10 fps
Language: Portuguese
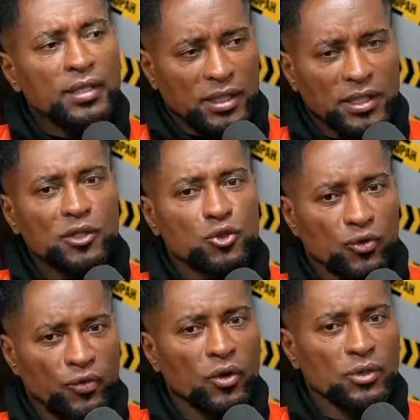Você já
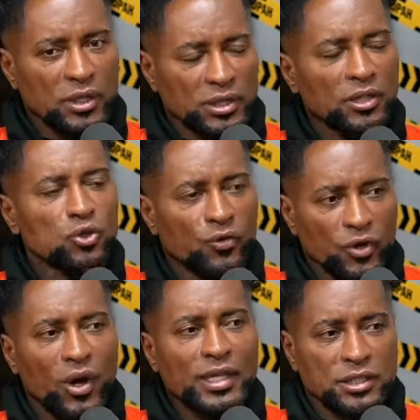sofreu, você já
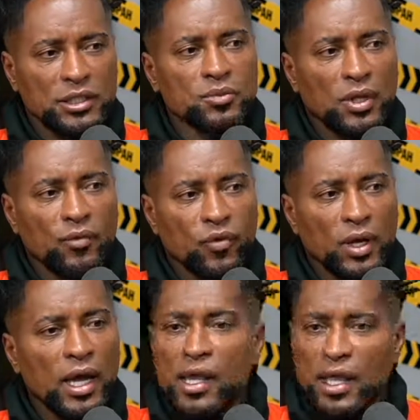sofreu racismo lá
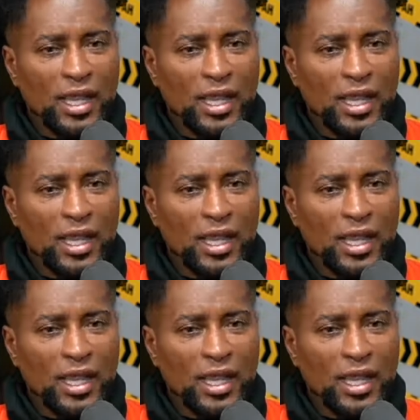fora?